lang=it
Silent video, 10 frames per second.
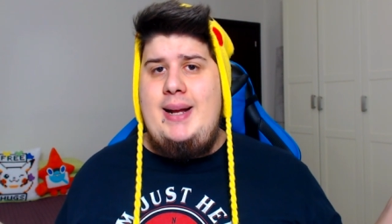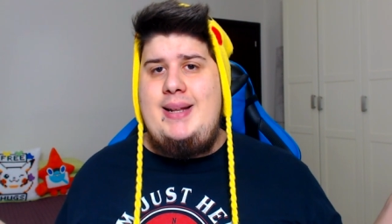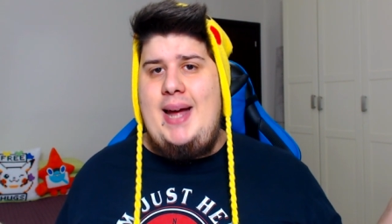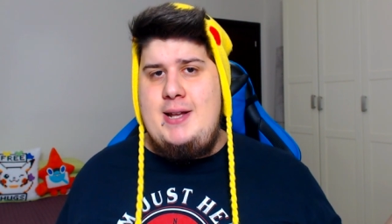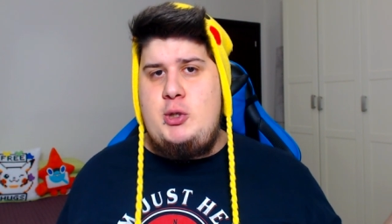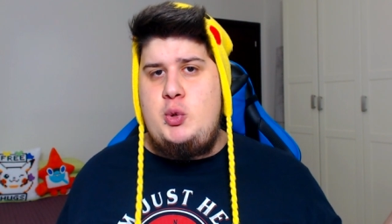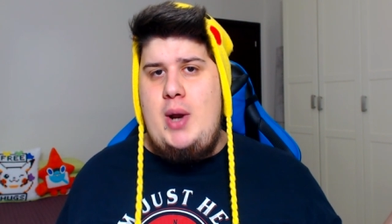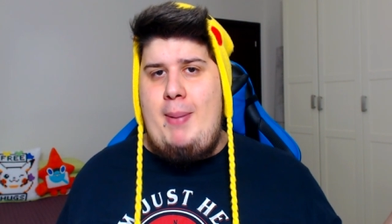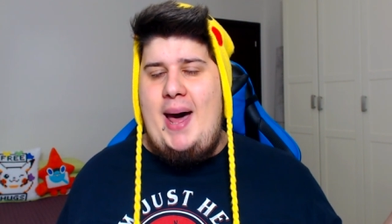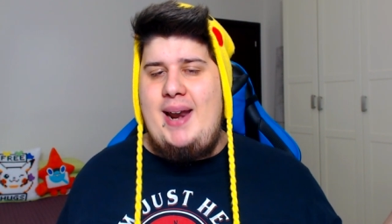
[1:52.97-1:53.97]
da
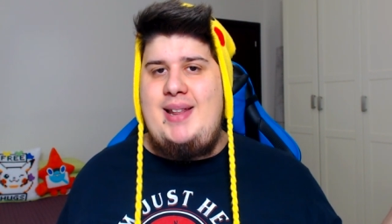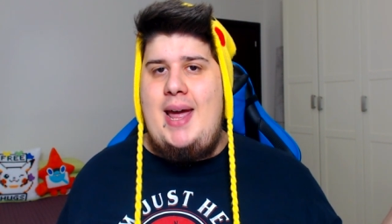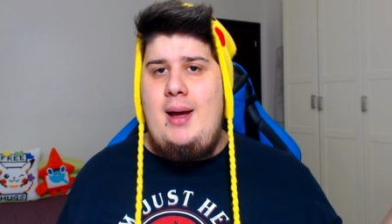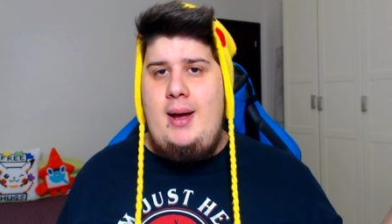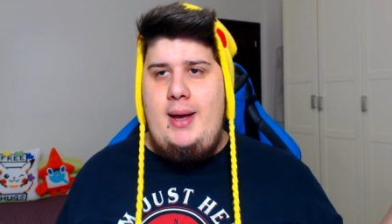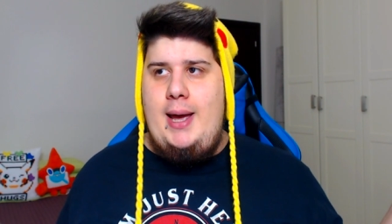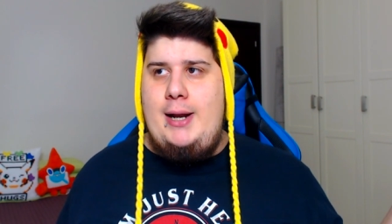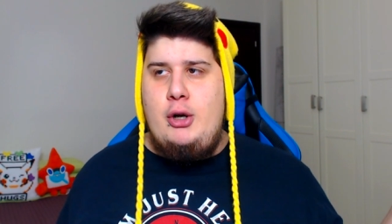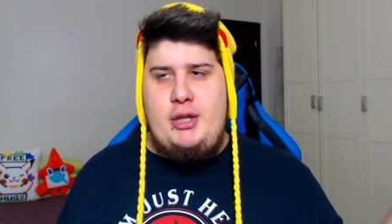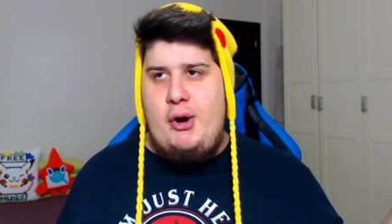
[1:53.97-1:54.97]
nessuna parte, e
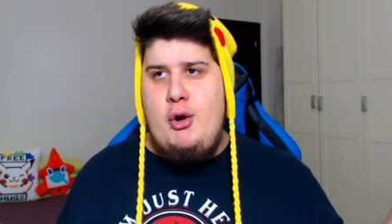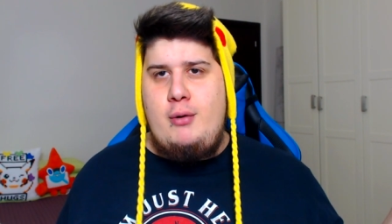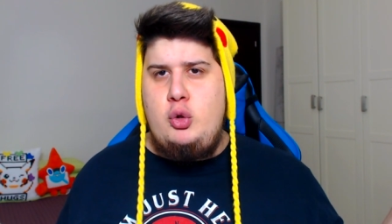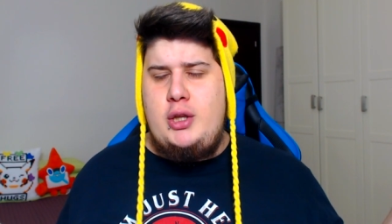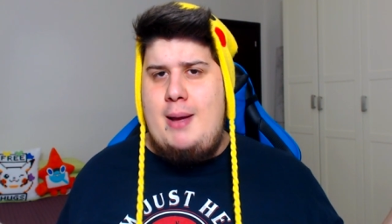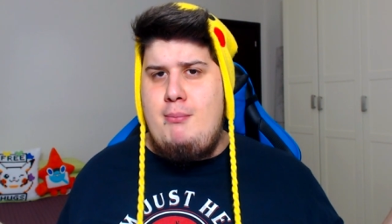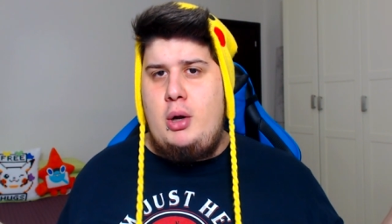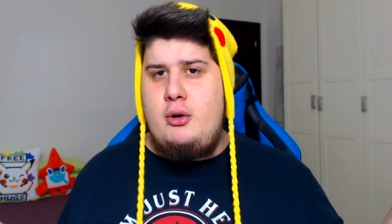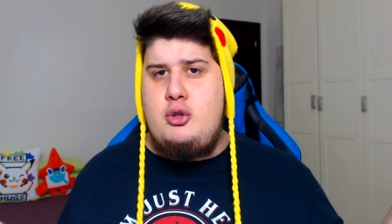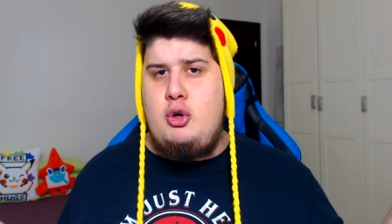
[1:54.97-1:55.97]
inoltre non ho avuto tempo
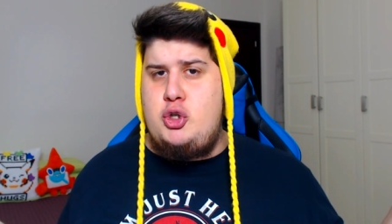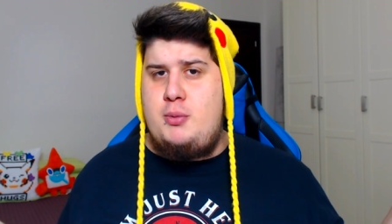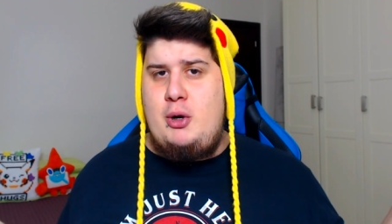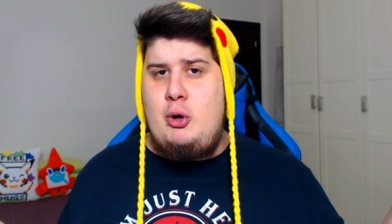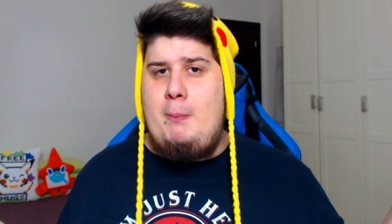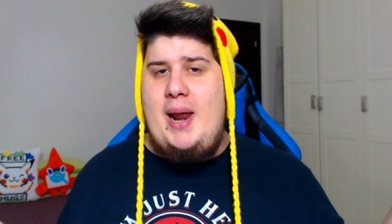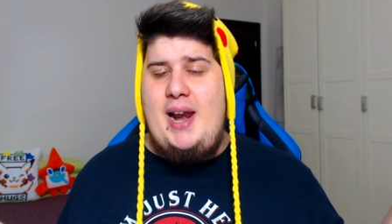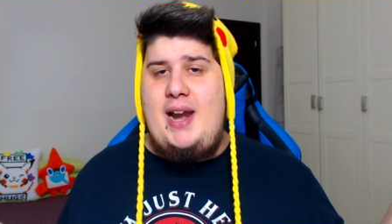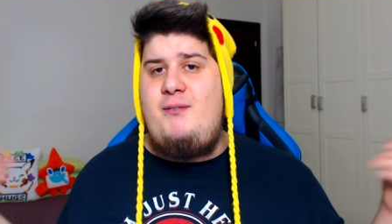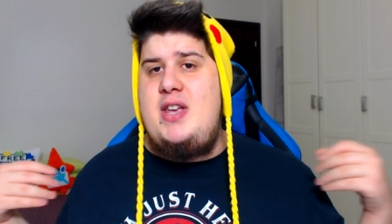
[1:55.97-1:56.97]
l'anno scorso per
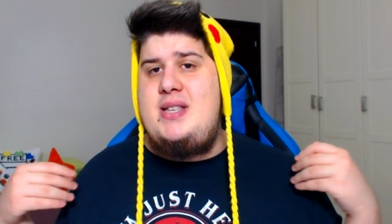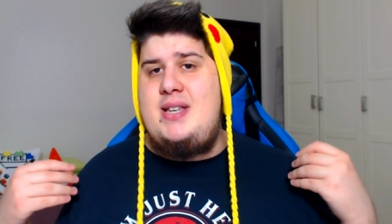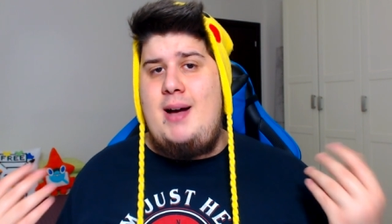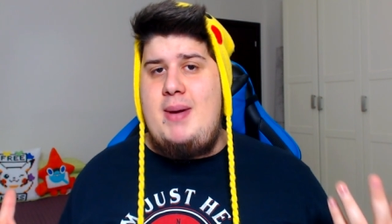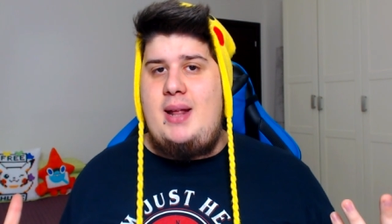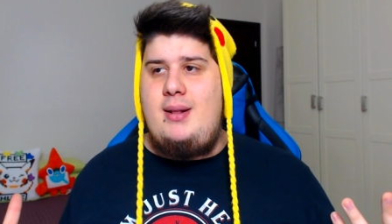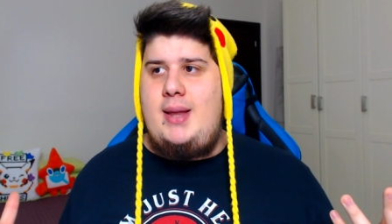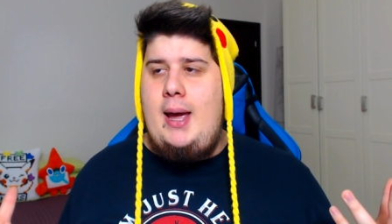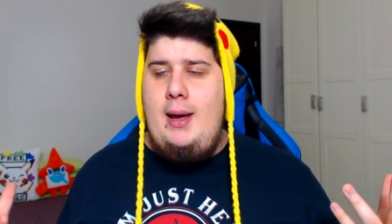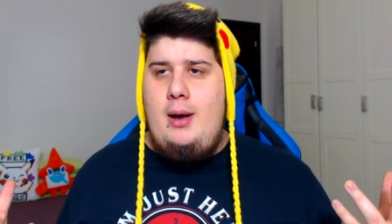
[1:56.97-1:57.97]
comprarle
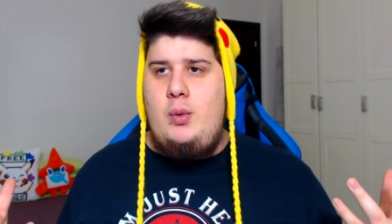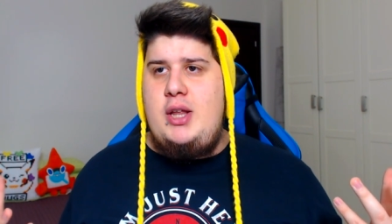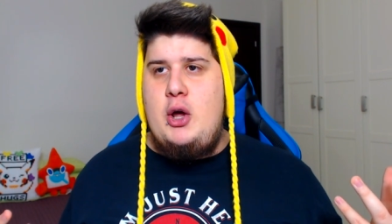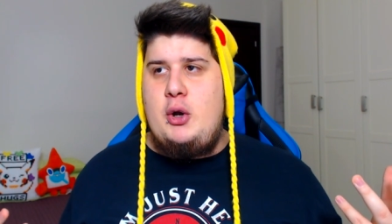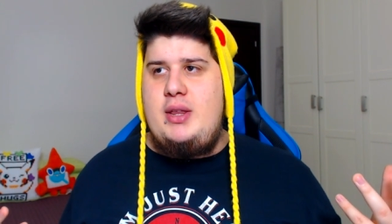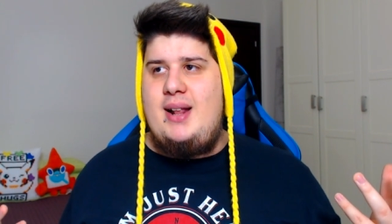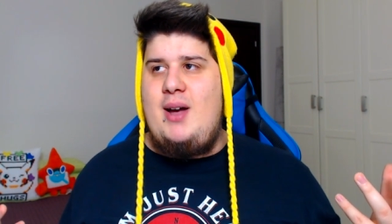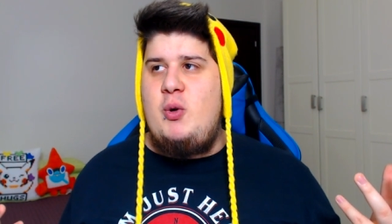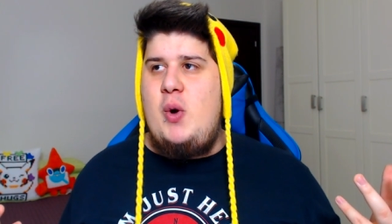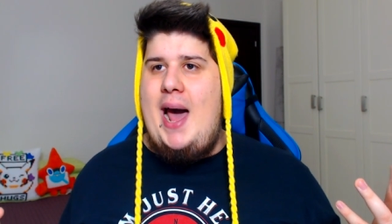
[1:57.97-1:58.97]
fisicamente, quindi ne ho ordinata
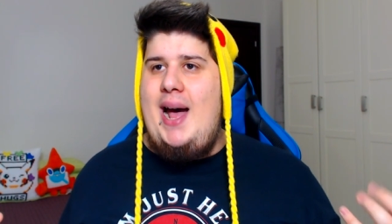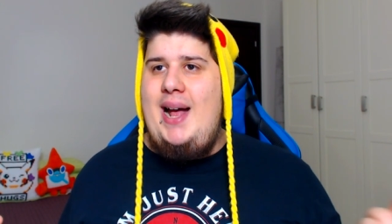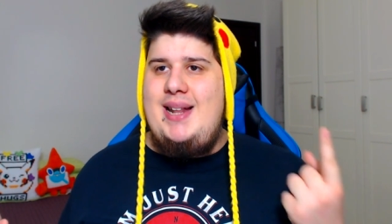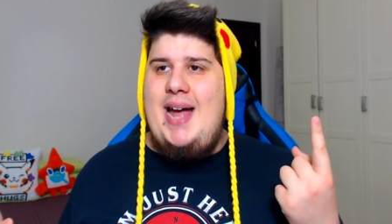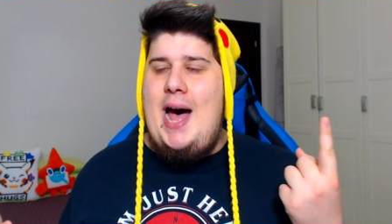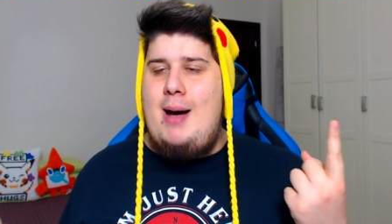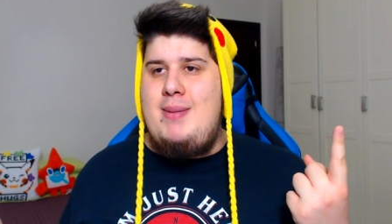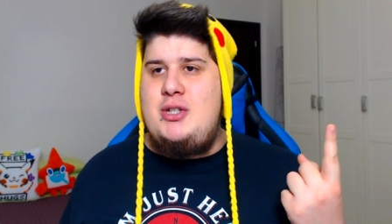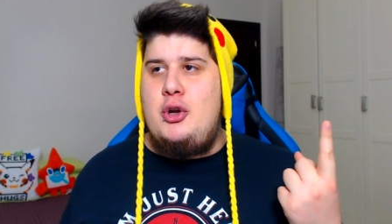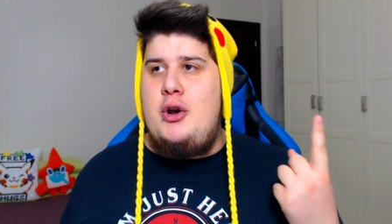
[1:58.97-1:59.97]
una da
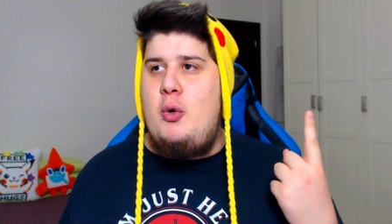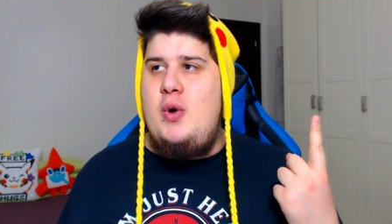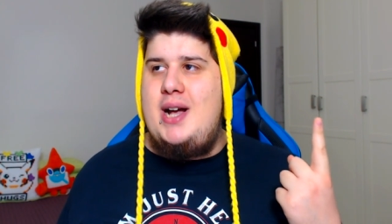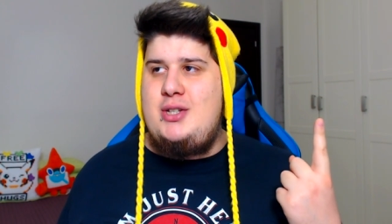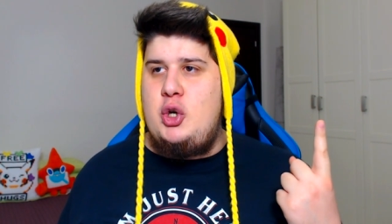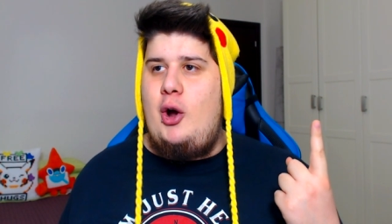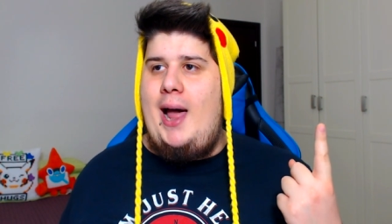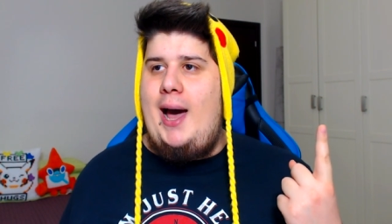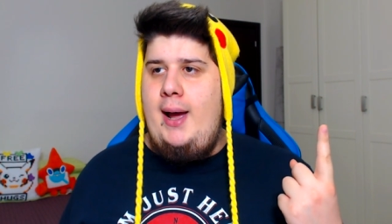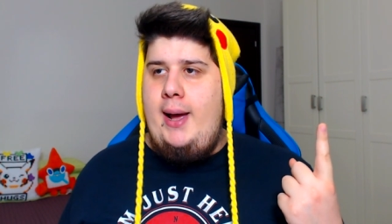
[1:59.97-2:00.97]
Amazon, una
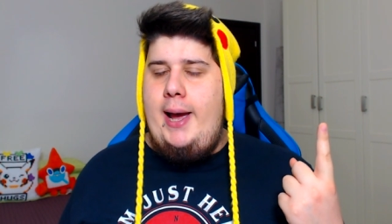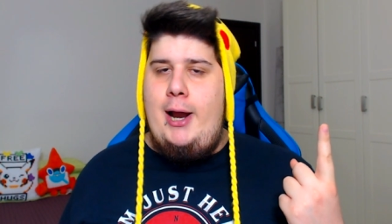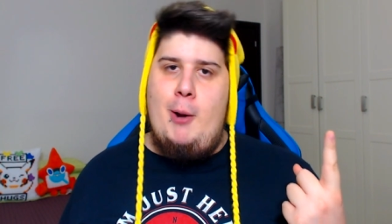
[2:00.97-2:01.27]
sola, e l'ho